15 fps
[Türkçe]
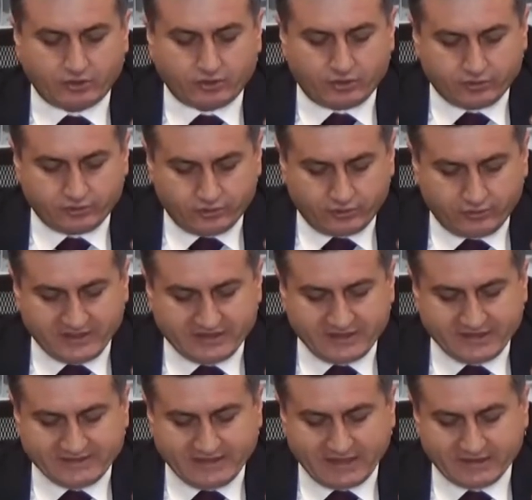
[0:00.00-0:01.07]
çocuk ve
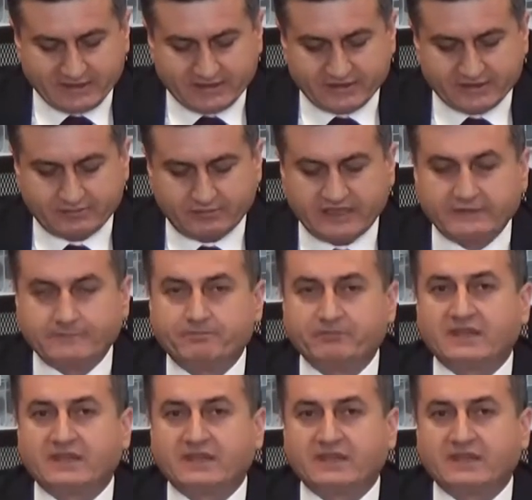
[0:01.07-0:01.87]
cinsel istismar,